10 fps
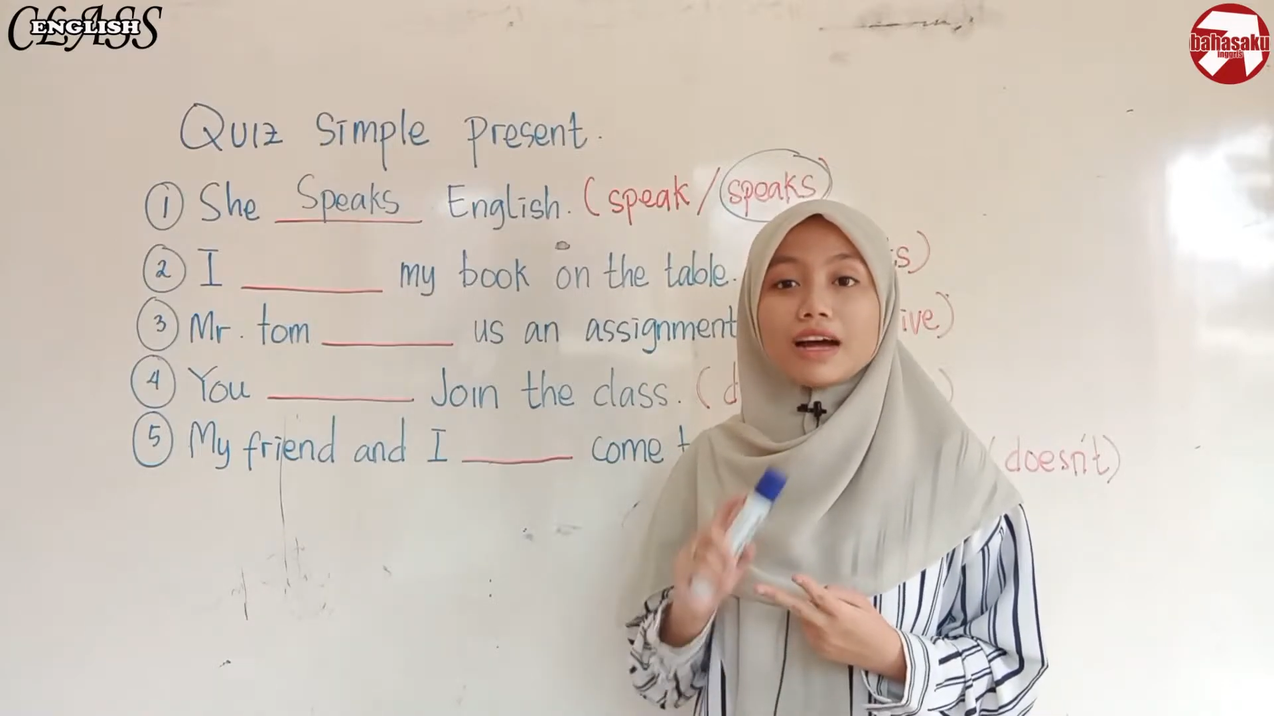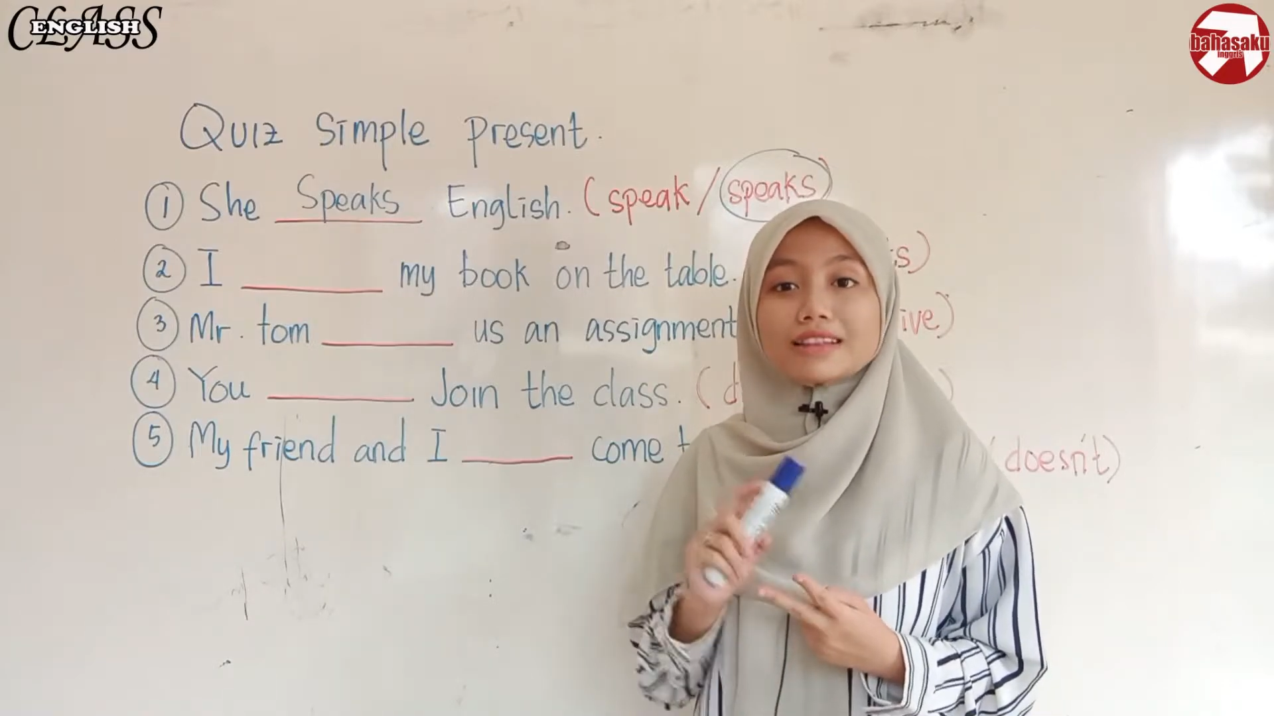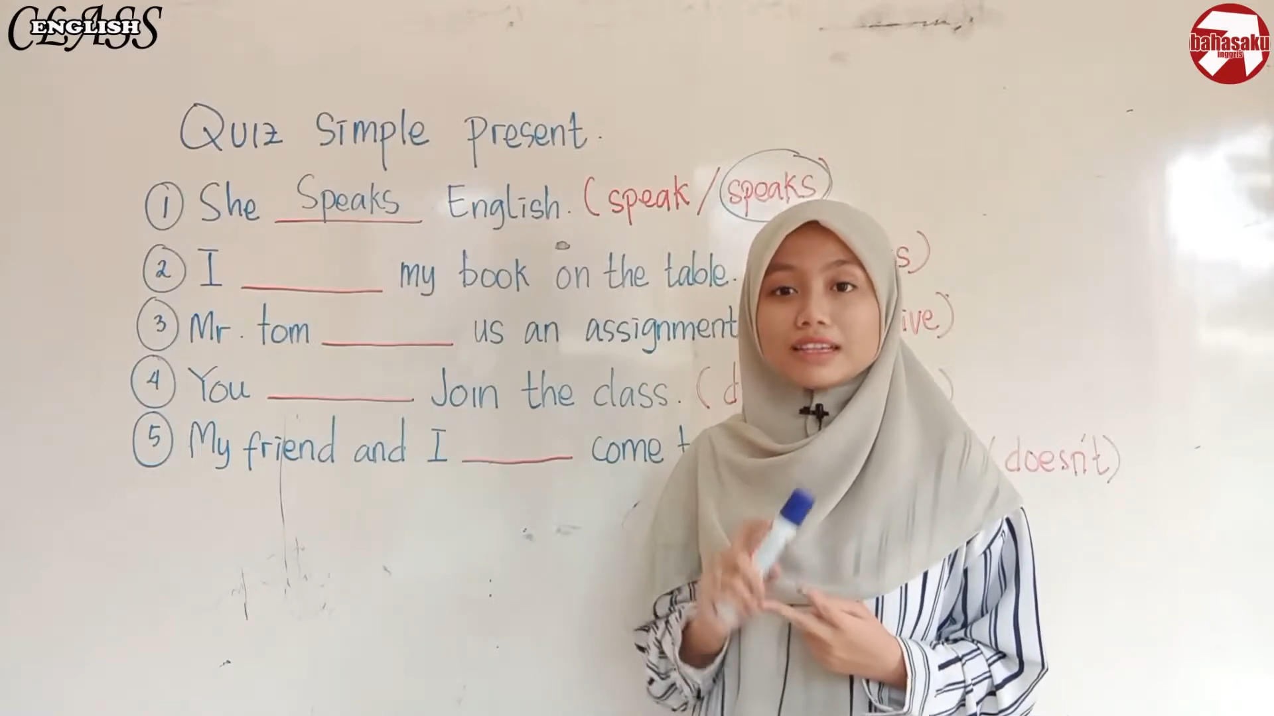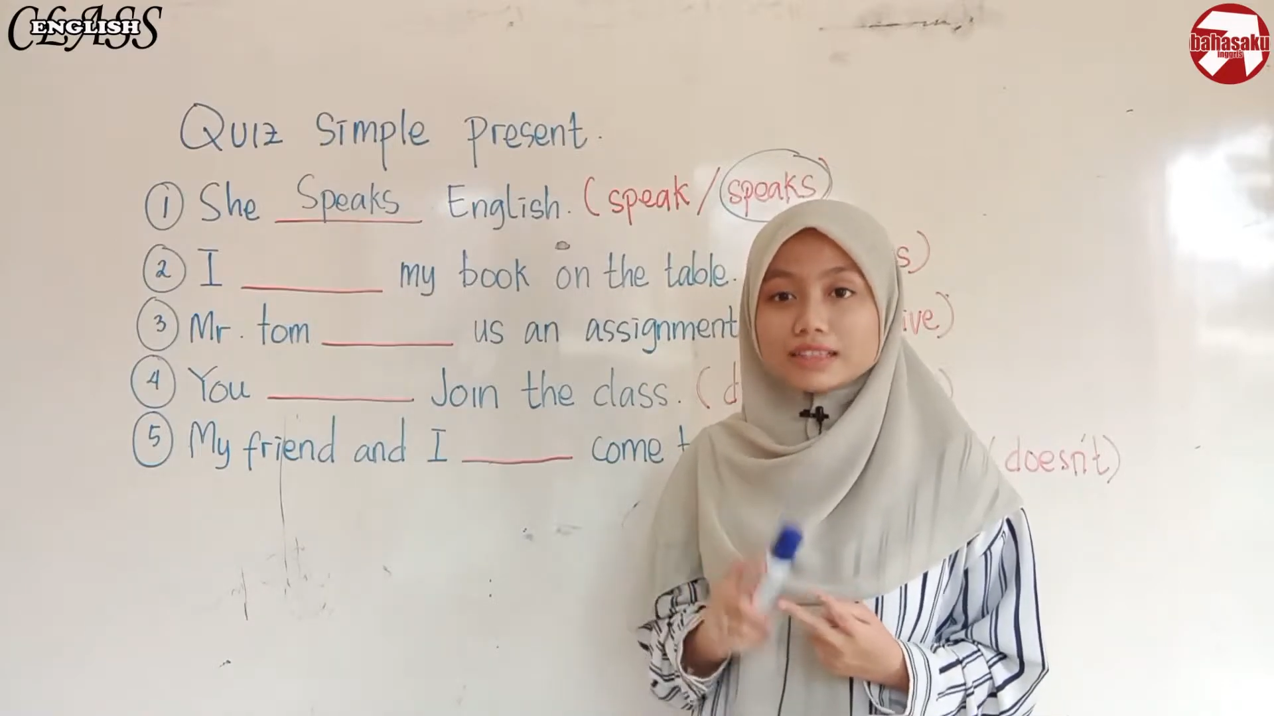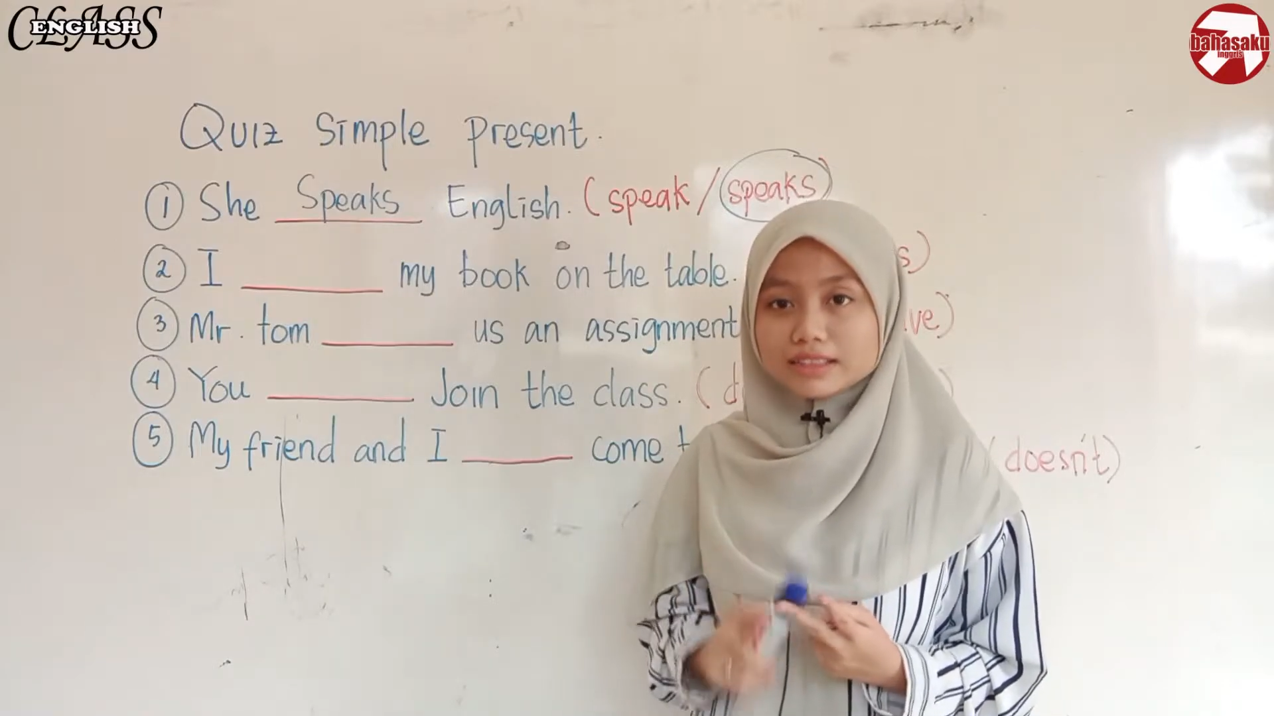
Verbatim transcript: kata